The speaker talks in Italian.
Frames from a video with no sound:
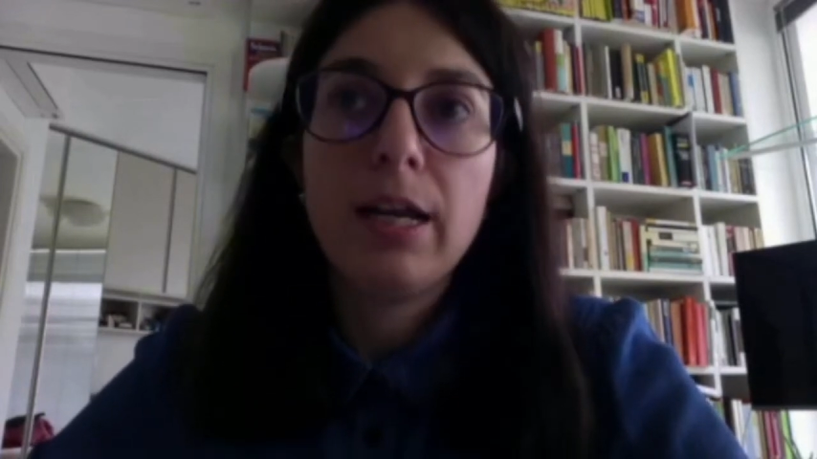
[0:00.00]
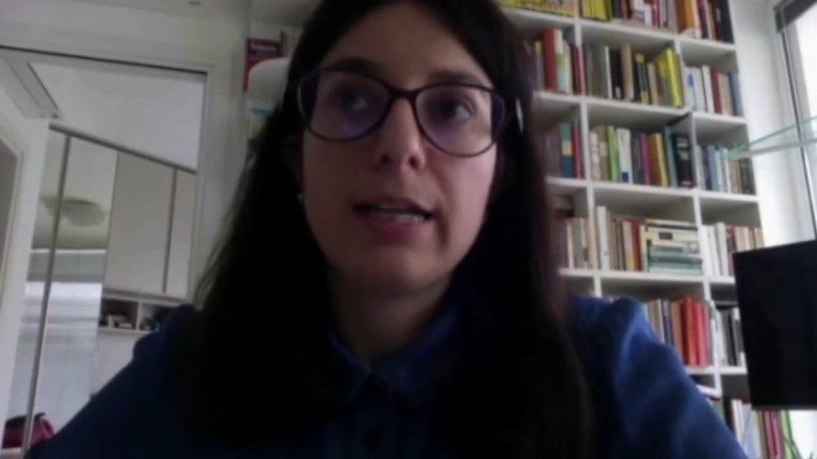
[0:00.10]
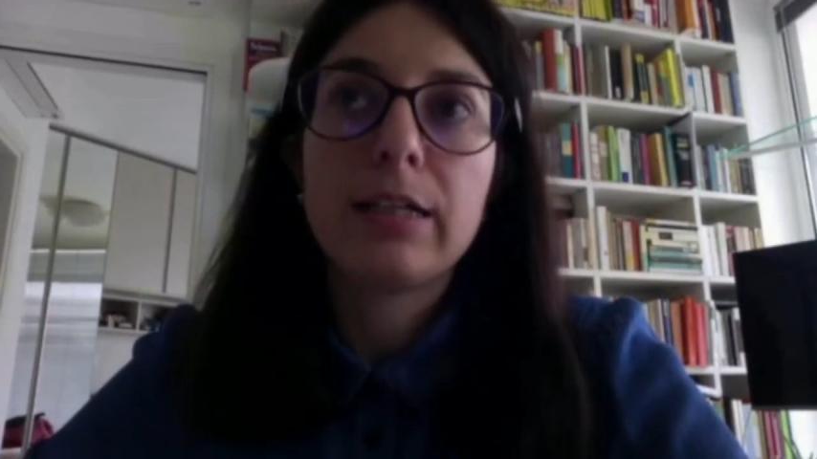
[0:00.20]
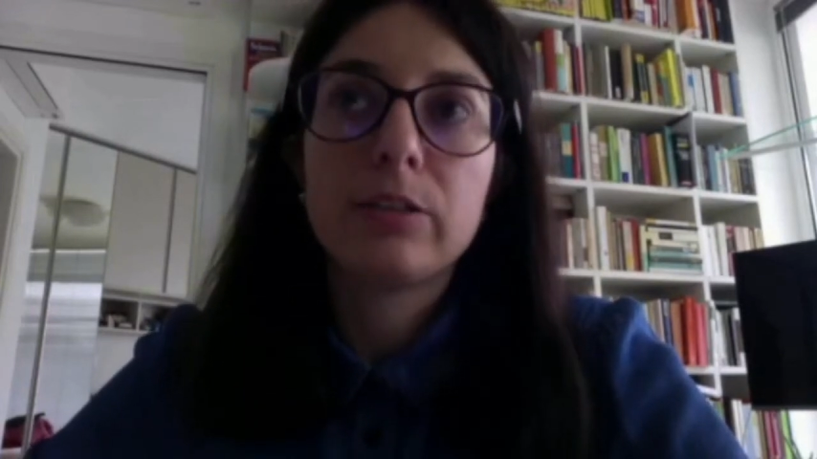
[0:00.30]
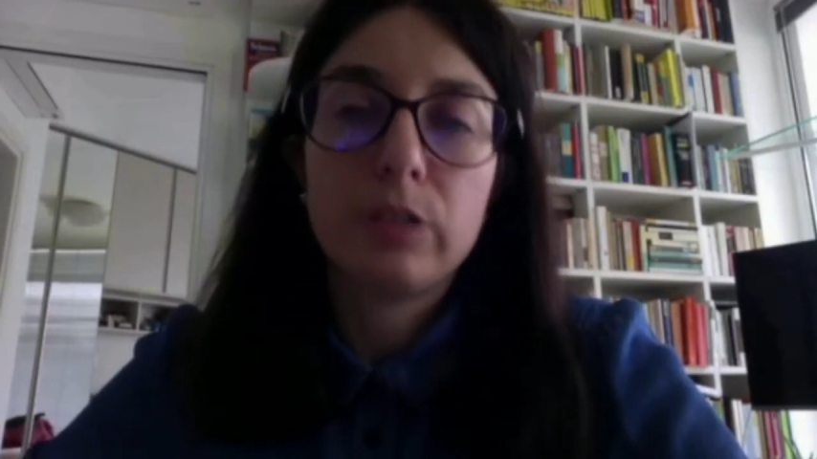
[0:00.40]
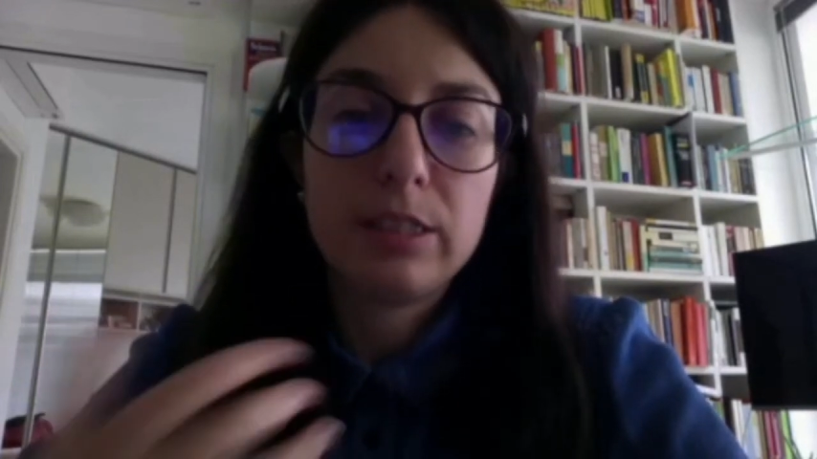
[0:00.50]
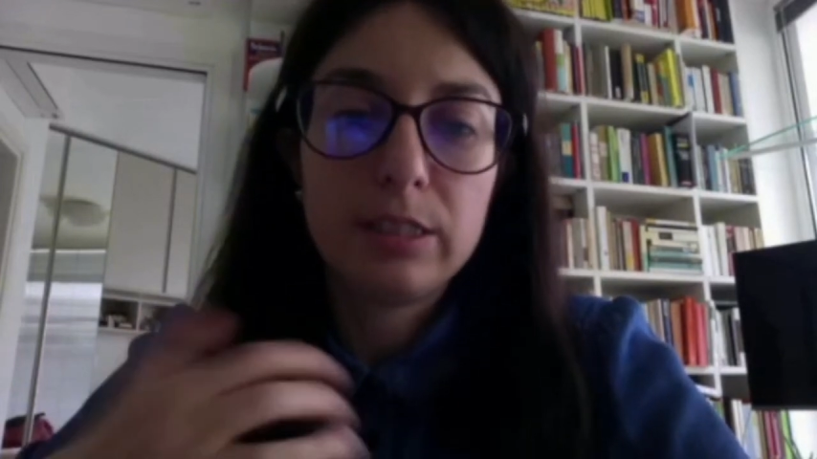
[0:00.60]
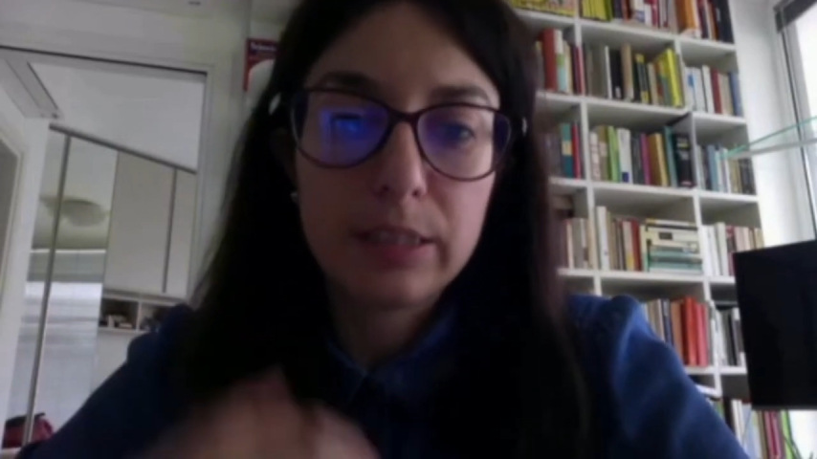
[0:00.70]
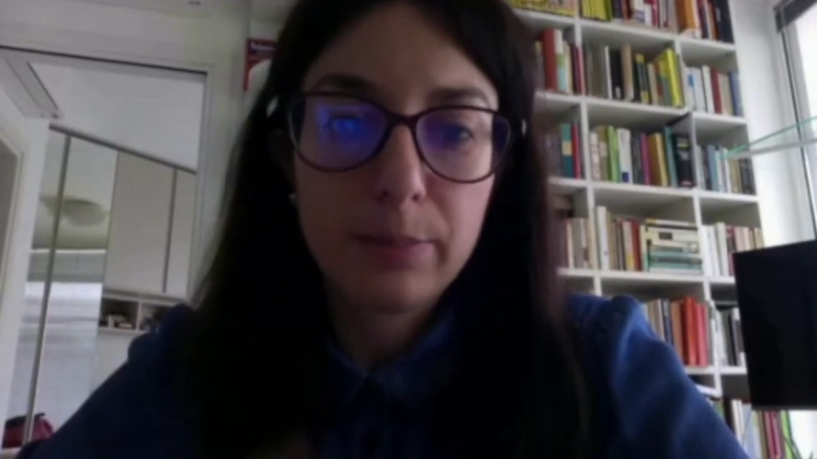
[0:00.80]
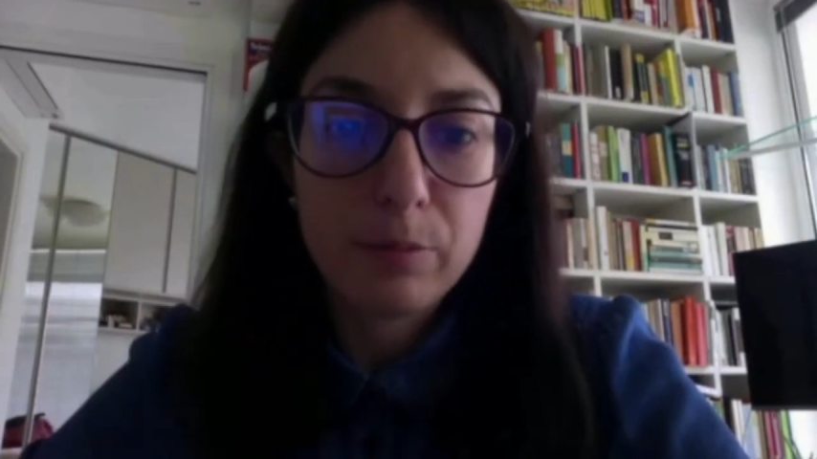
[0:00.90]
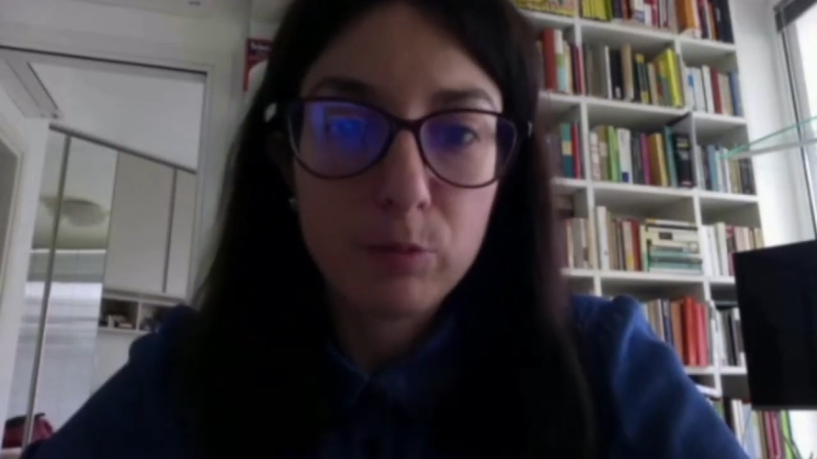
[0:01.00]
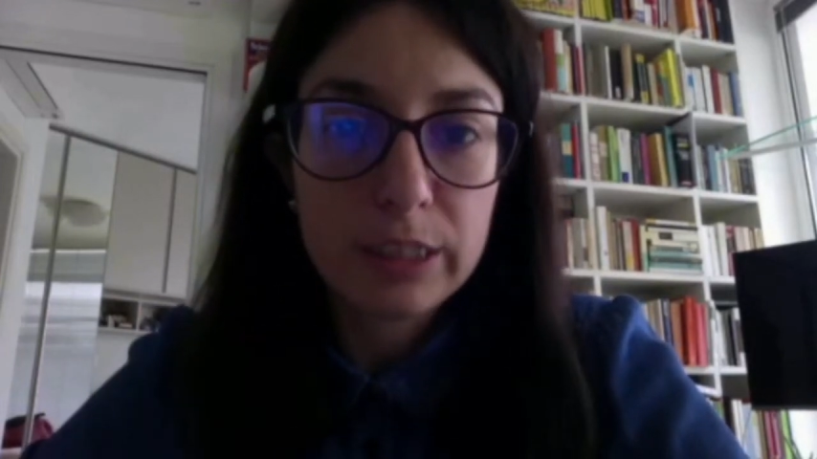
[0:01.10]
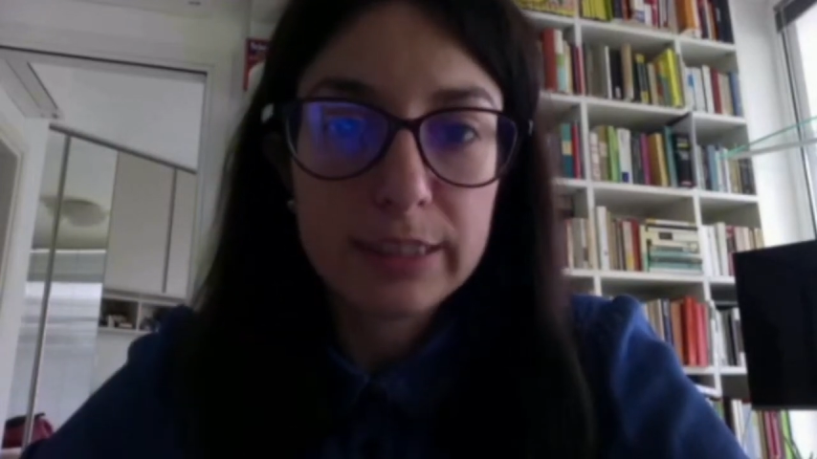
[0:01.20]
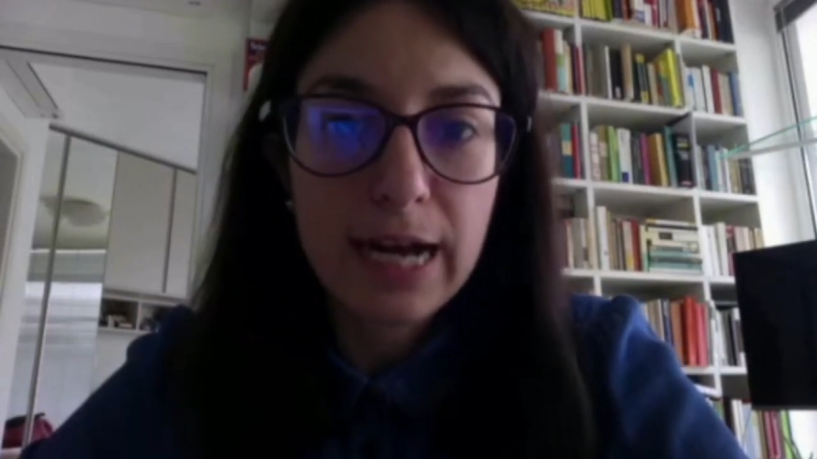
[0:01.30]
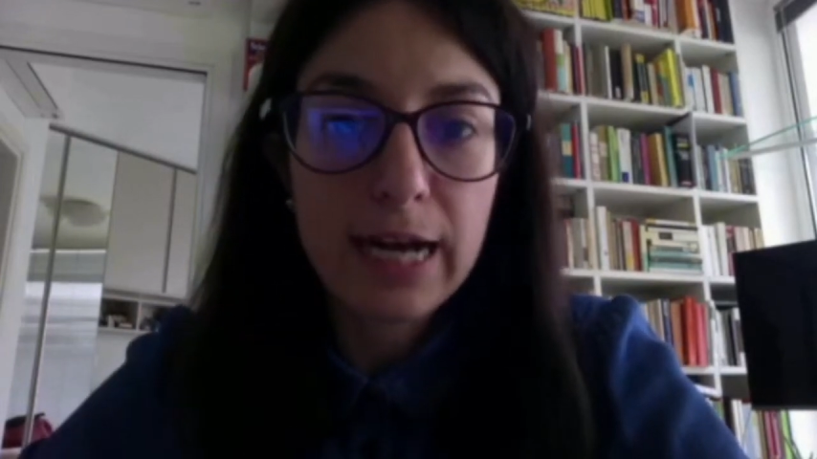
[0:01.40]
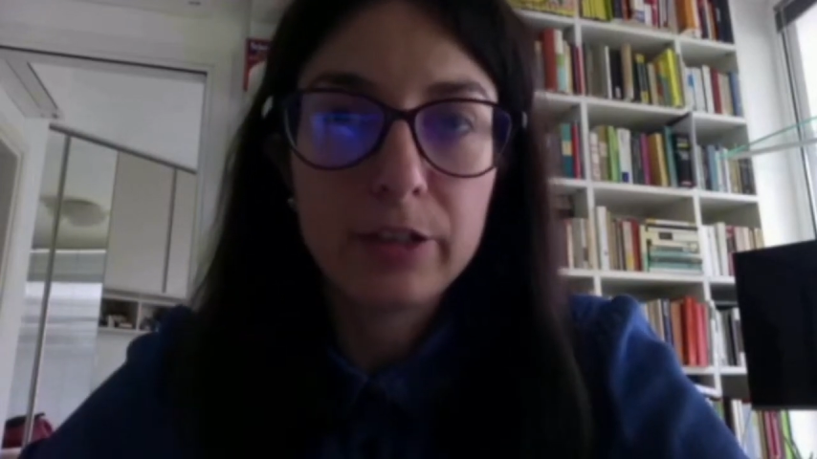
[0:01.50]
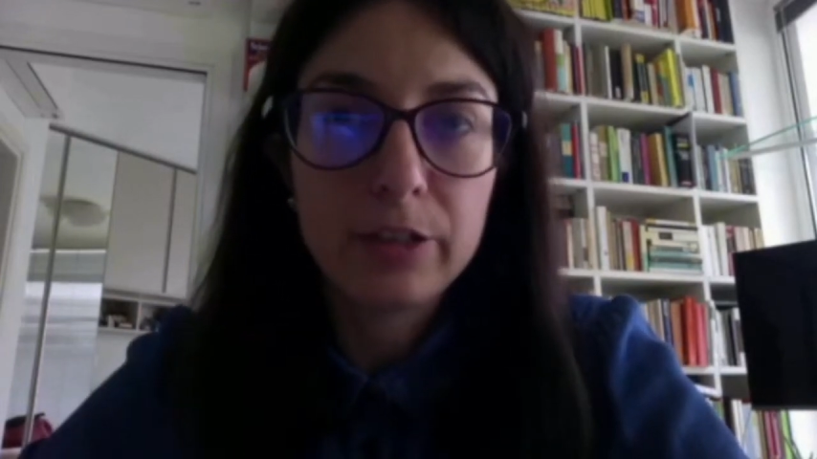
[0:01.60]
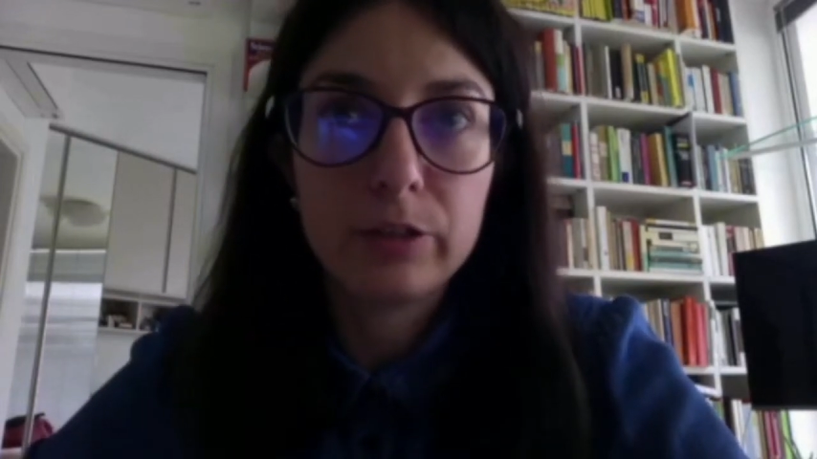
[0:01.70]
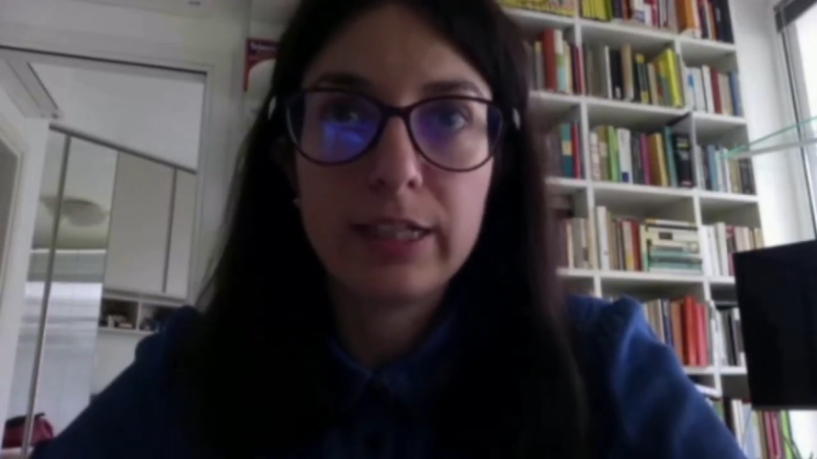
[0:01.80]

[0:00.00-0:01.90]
nel caso del sistema immunitario,